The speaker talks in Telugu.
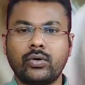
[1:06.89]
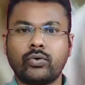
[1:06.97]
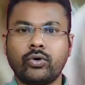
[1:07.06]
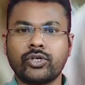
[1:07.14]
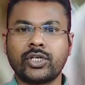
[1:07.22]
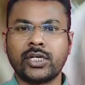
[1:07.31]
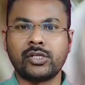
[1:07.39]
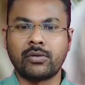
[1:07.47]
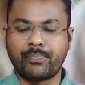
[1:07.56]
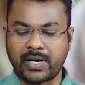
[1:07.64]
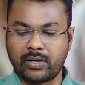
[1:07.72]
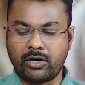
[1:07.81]
టోషగంధన
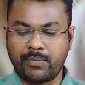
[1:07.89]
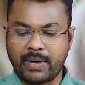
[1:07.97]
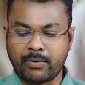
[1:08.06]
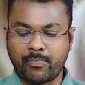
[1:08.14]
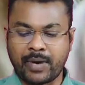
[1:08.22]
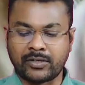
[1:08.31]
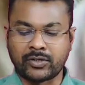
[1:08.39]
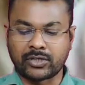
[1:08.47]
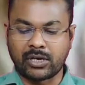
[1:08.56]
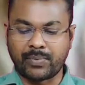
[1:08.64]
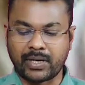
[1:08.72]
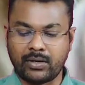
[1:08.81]
పిల్లోడు పవన్ పన్నెండు
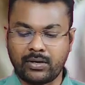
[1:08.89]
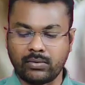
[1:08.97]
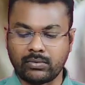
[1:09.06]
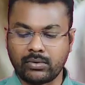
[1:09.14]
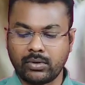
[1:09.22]
సంవత్సరాల పిల్లోడు